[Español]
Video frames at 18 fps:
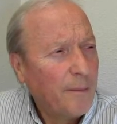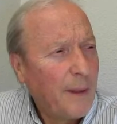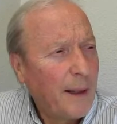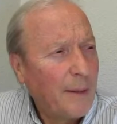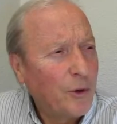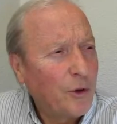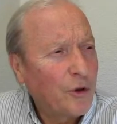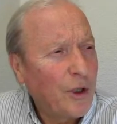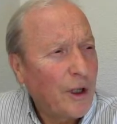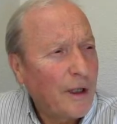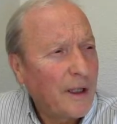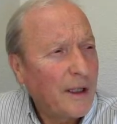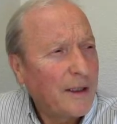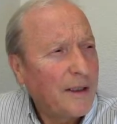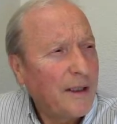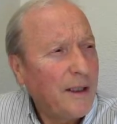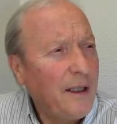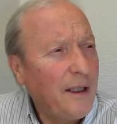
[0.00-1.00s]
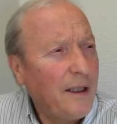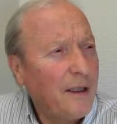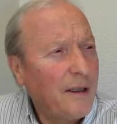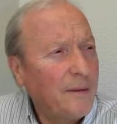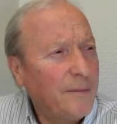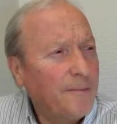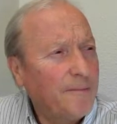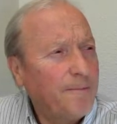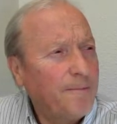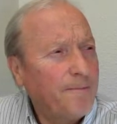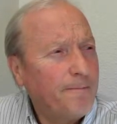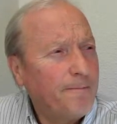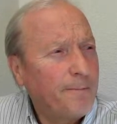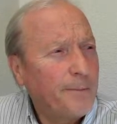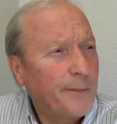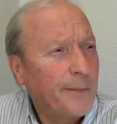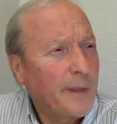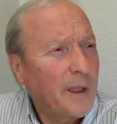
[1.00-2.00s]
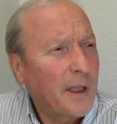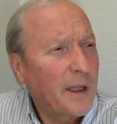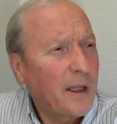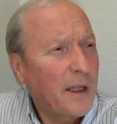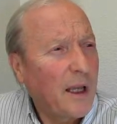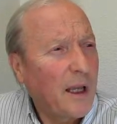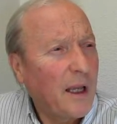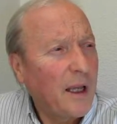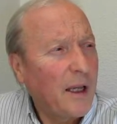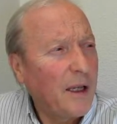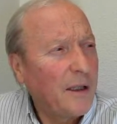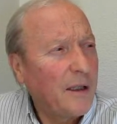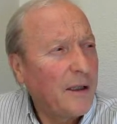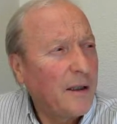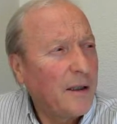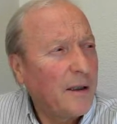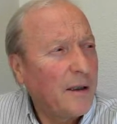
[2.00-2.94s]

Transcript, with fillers: vamos a decir que